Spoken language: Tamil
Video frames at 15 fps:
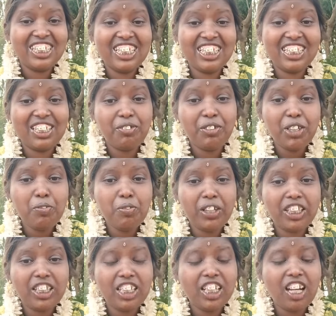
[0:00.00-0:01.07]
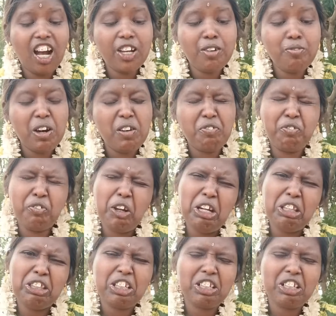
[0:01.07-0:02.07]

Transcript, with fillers: இந்த வீடியோ பார்த்துட்டு காயமா வெளுத்து